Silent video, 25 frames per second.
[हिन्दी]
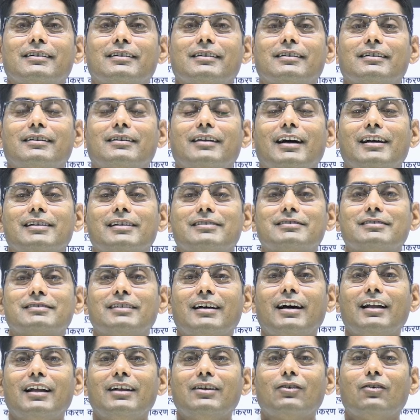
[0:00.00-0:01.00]

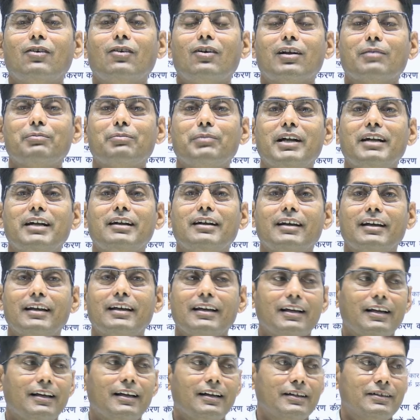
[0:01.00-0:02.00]
राजस्थान गवर्नमेंट के
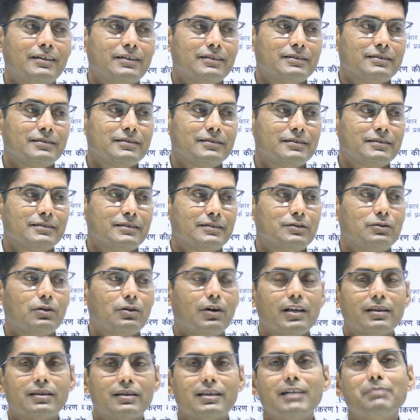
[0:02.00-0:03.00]
जो
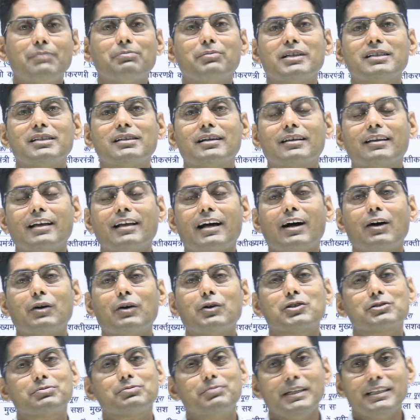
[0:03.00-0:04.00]
अंतरिम बजट था
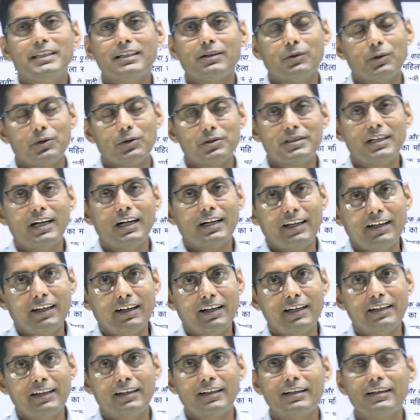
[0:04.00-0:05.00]
उसमें ये घोषणा की गई
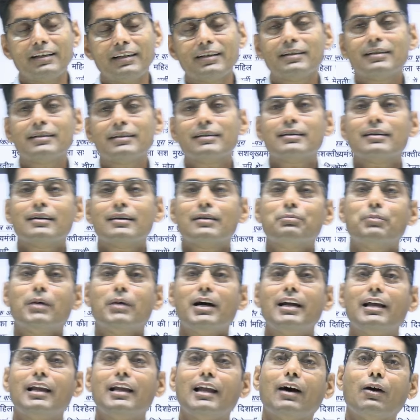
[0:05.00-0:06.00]
थी
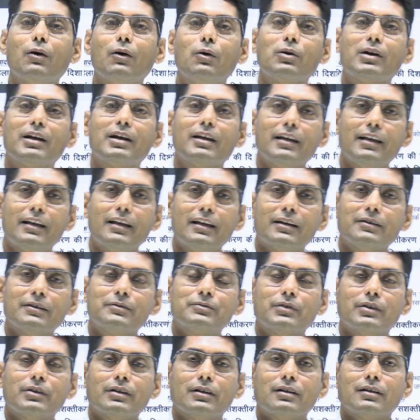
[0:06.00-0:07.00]
महिलाओं के
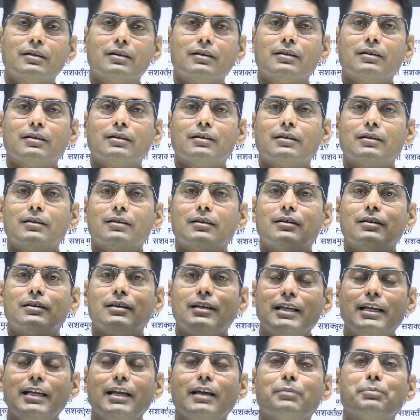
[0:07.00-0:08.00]

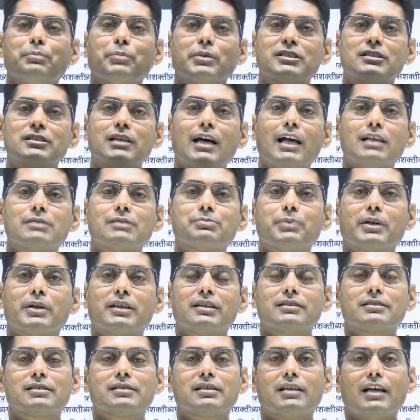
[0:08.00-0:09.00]
लिए 50
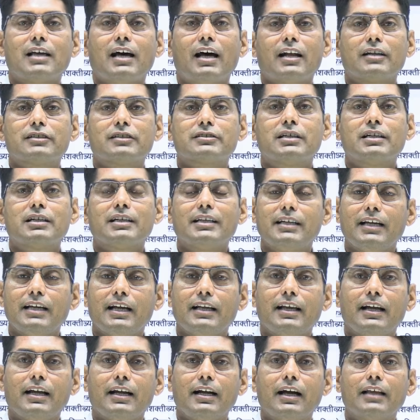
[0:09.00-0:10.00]
प्रतिशत आरक्षण किया
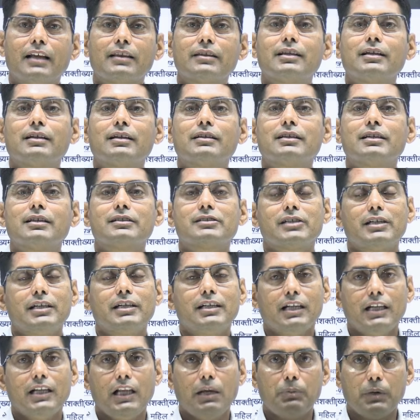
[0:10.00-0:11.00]
जाएगा तृतीय श्रेणी
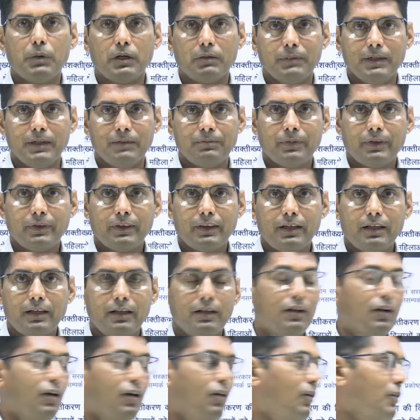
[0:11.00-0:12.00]
अध्यापक
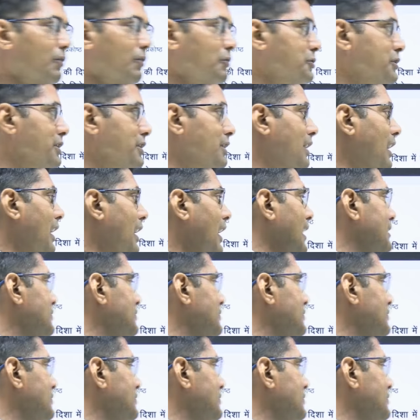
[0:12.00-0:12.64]
और उसी का आज